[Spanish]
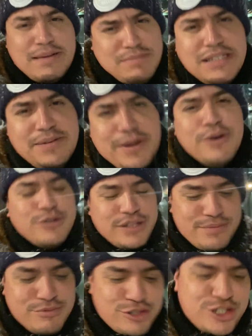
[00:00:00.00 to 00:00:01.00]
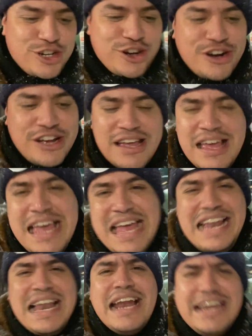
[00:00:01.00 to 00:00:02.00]
A mí sí me gusta mucho
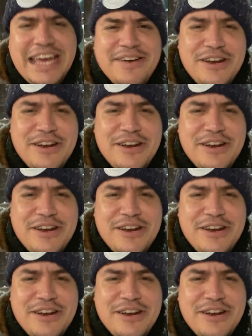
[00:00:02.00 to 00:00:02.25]
la nieve.